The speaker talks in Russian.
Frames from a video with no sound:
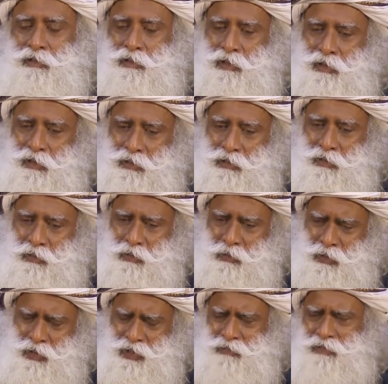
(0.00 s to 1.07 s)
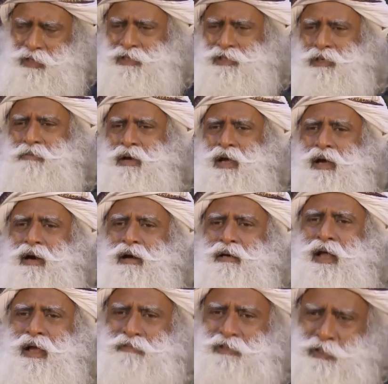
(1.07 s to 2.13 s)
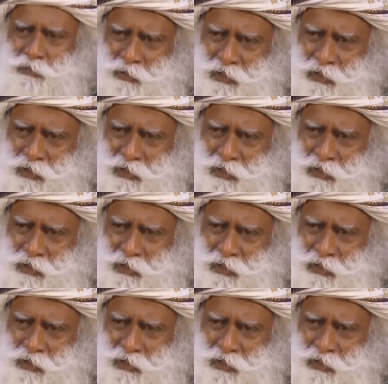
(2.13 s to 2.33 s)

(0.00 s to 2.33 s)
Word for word: Я буду говорить все, что у меня на сердце.